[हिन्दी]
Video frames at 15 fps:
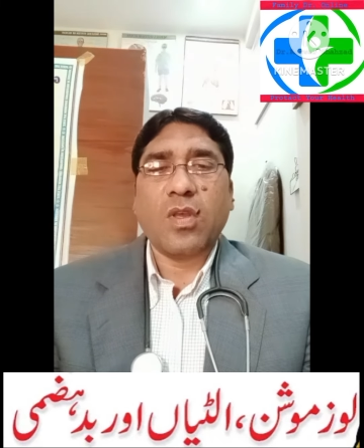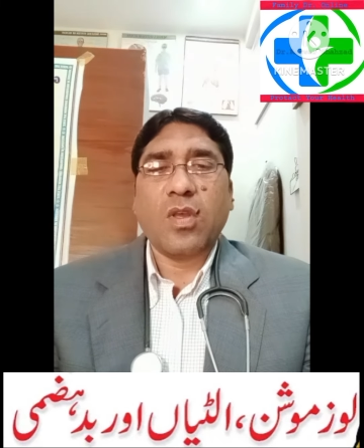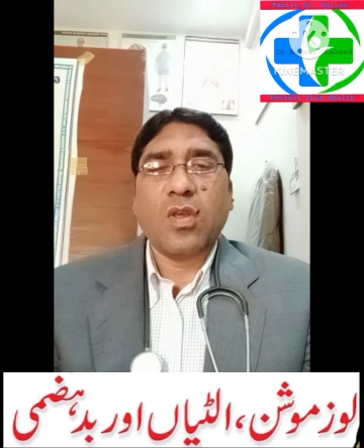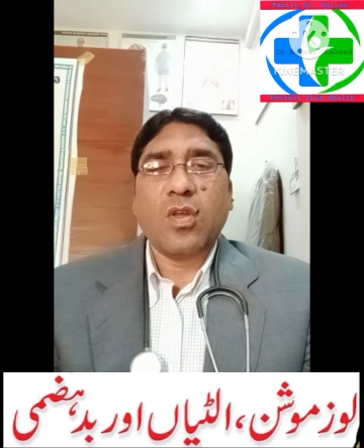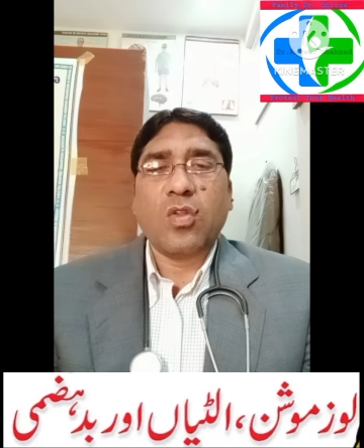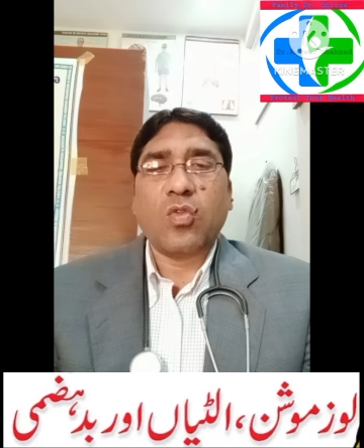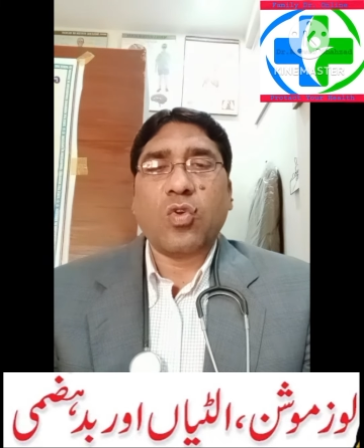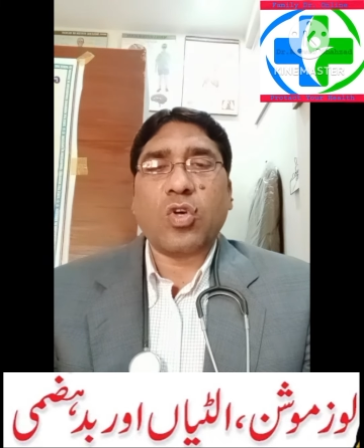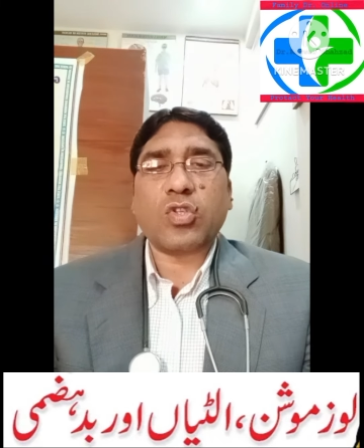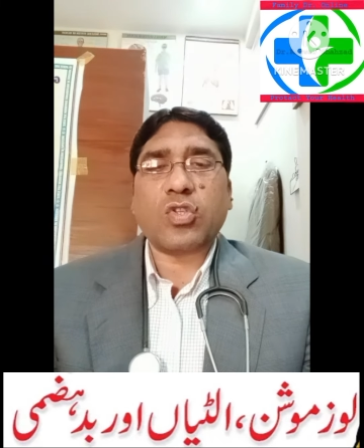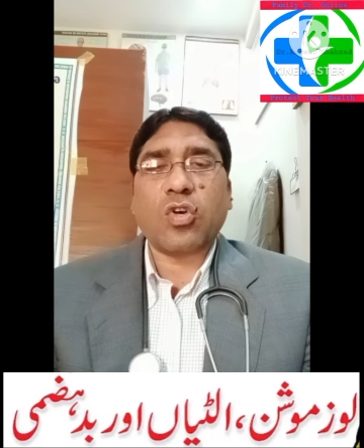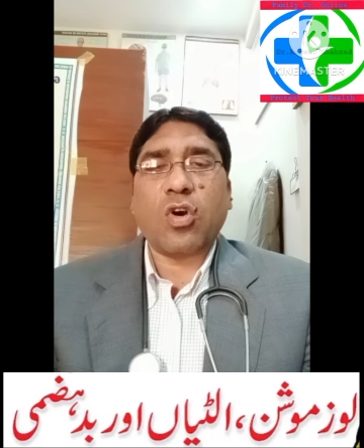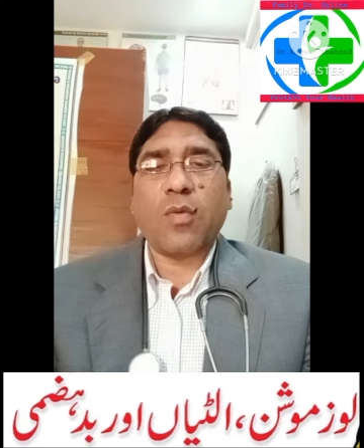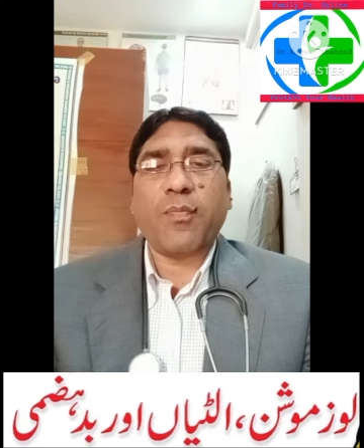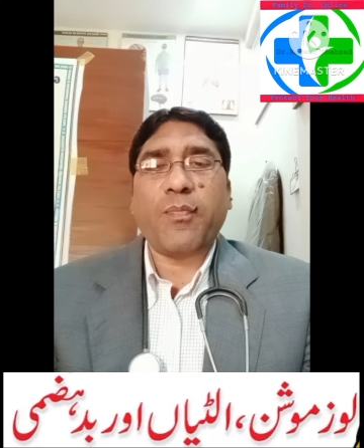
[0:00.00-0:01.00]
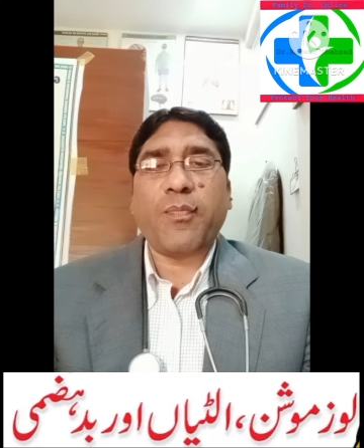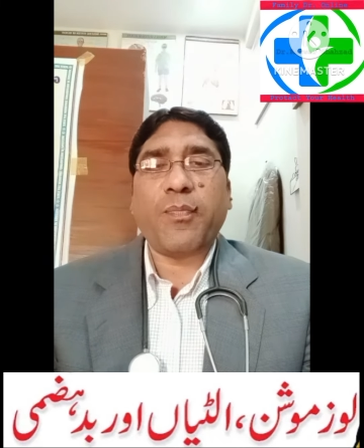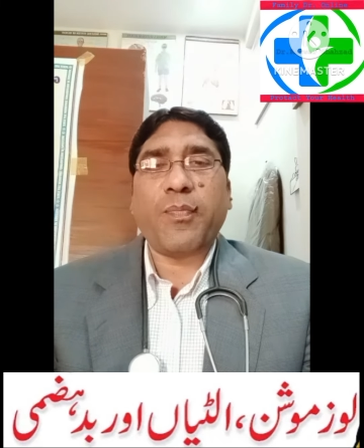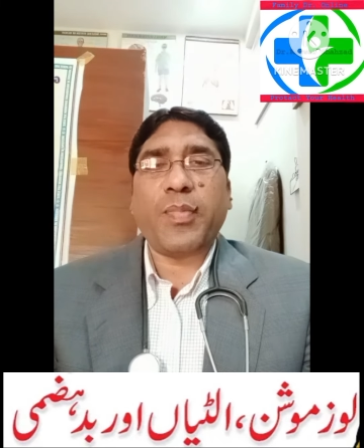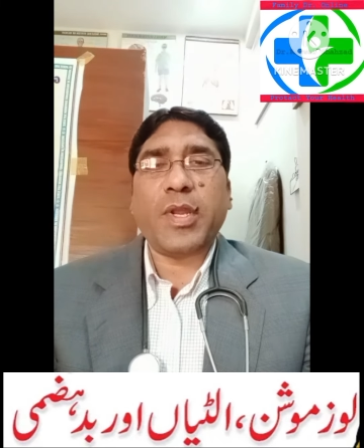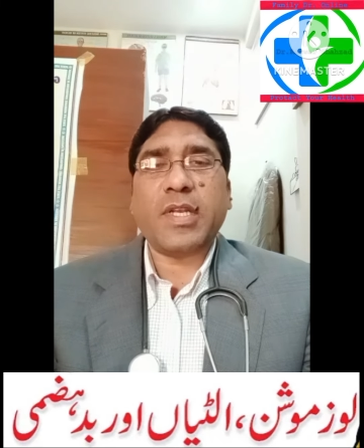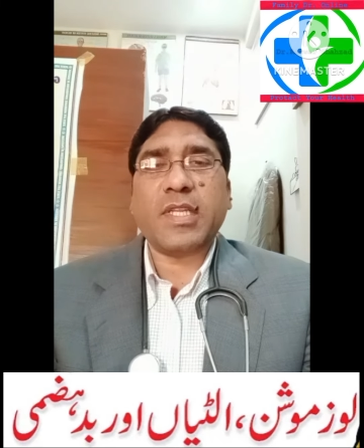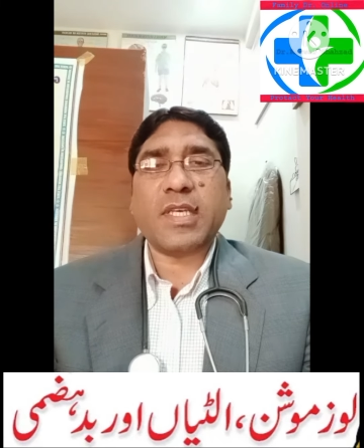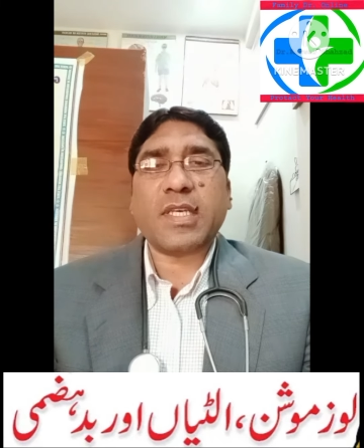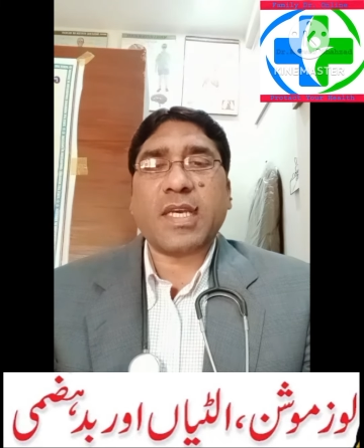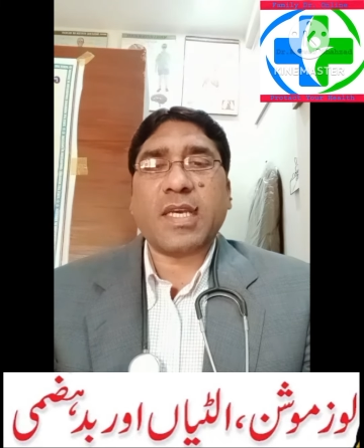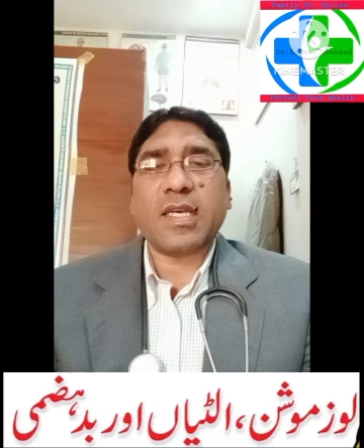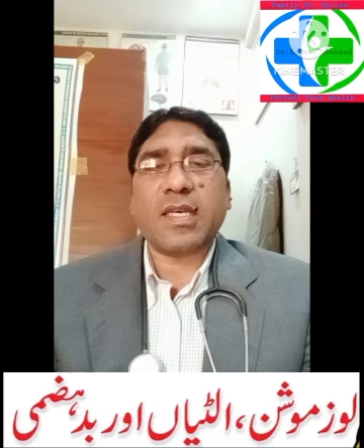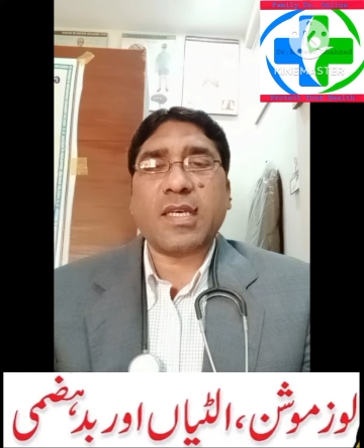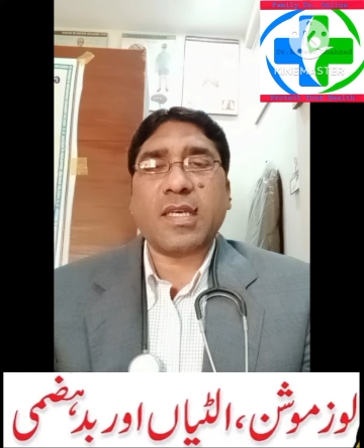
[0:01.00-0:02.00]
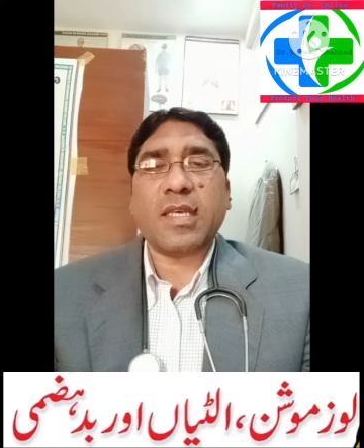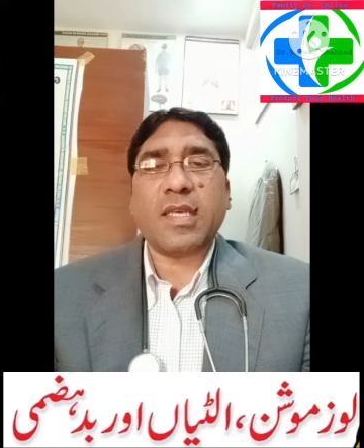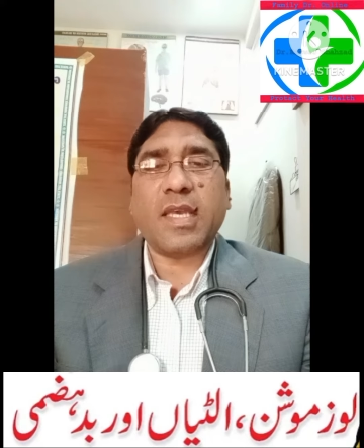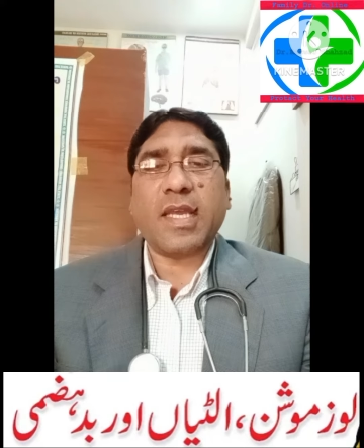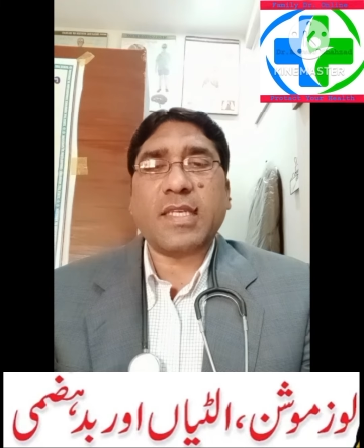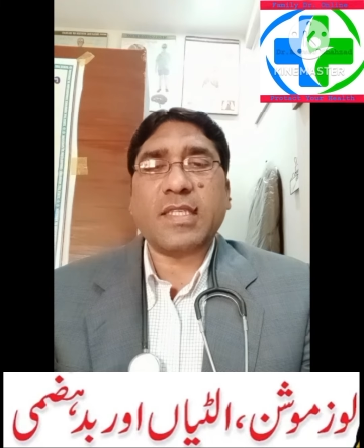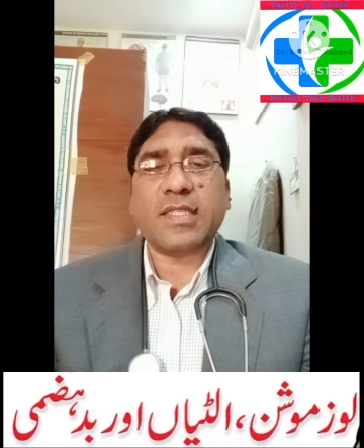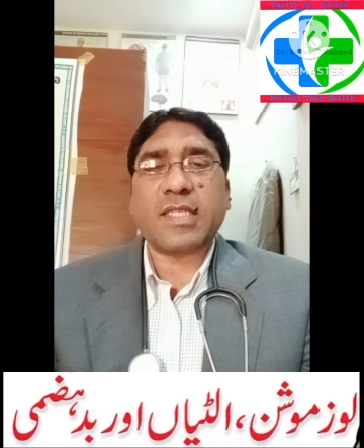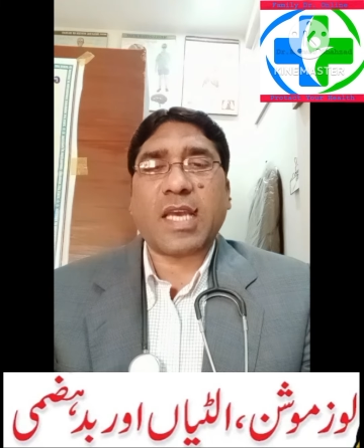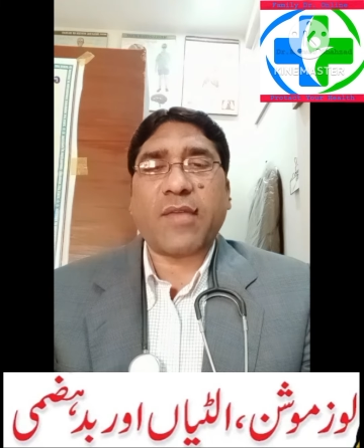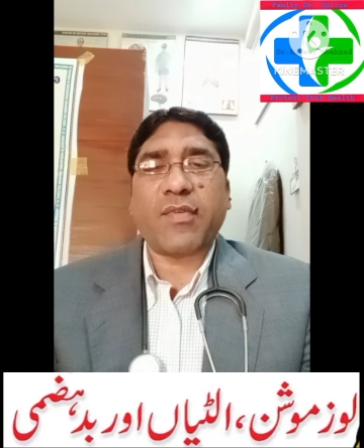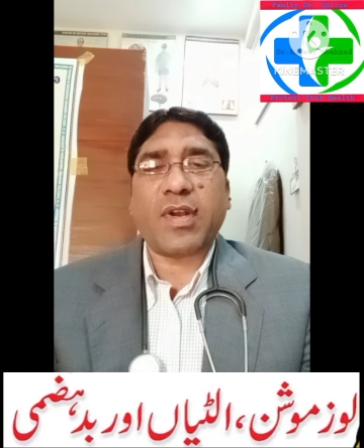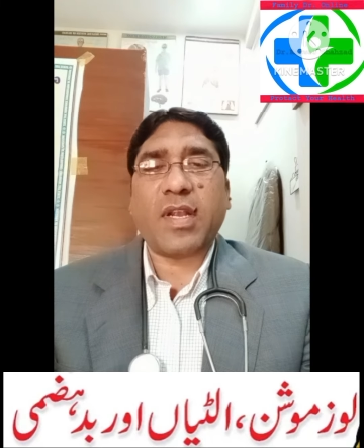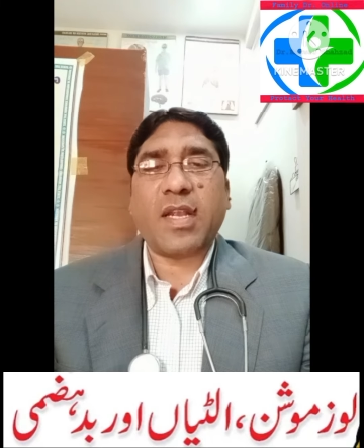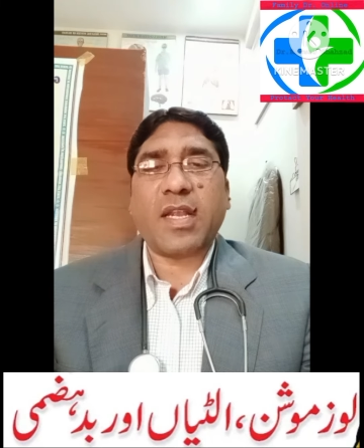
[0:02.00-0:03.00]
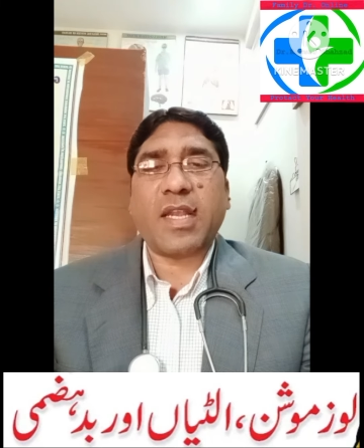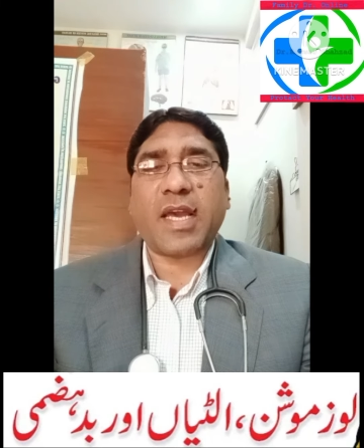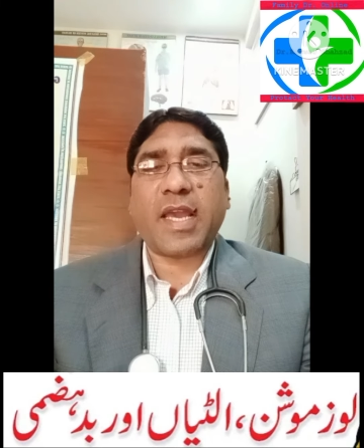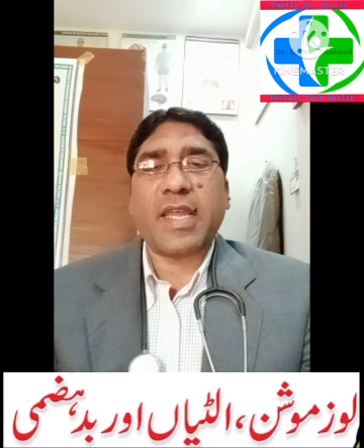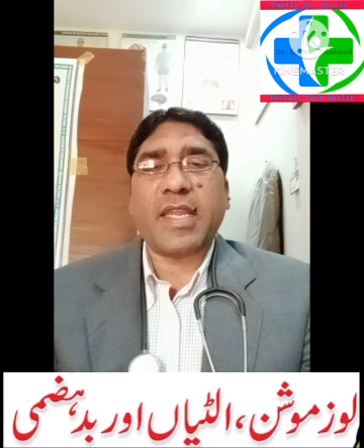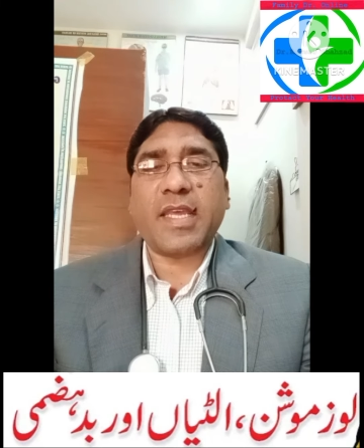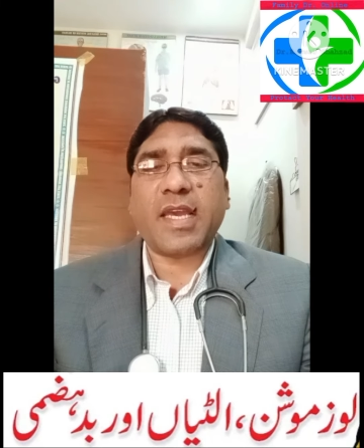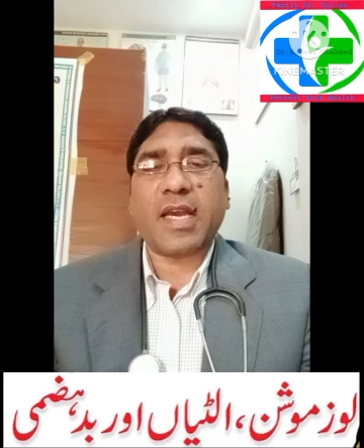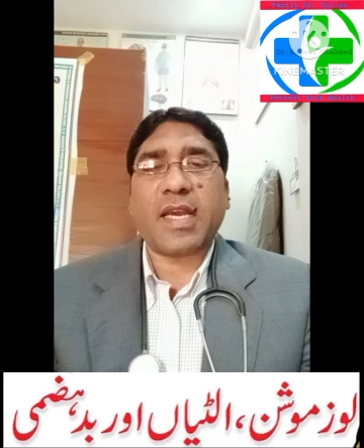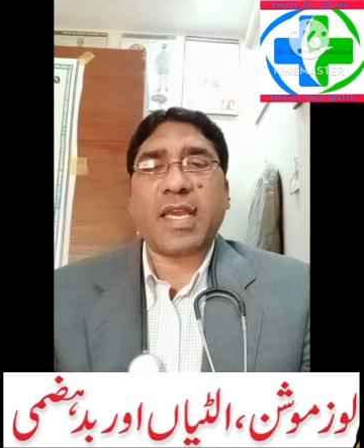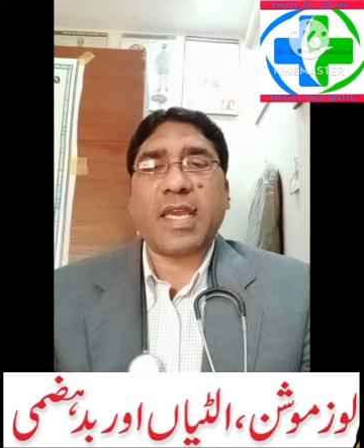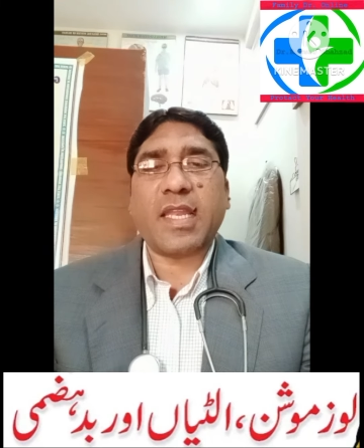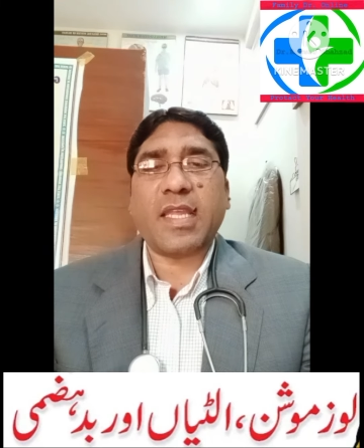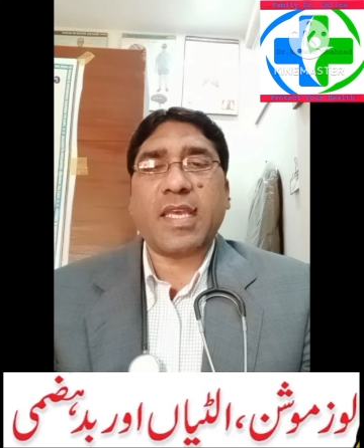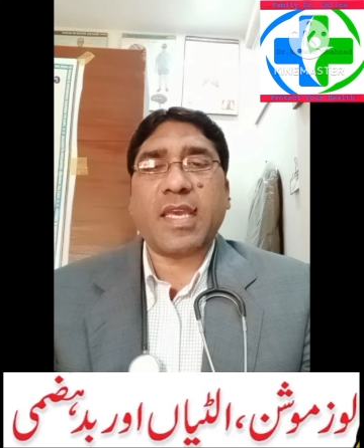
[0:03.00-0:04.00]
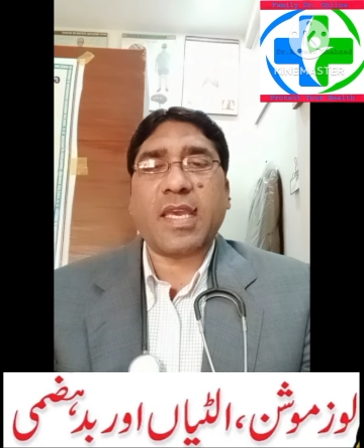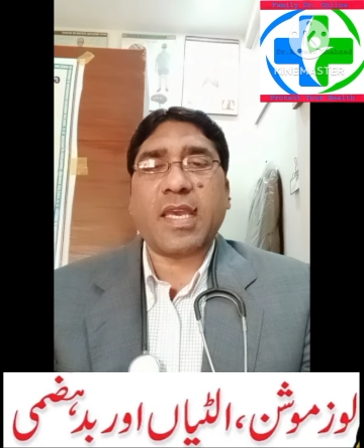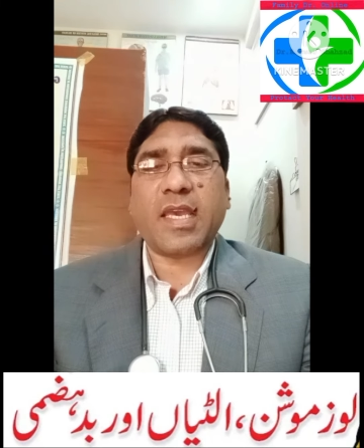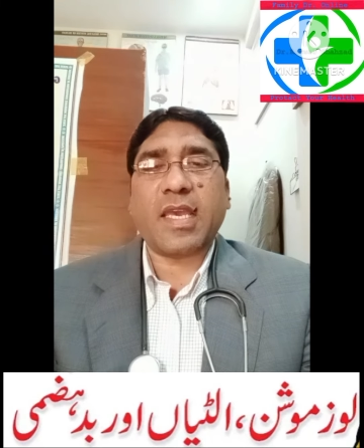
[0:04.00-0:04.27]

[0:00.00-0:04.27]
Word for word: दोस्तों पीटी के 87 डायरिया के लिए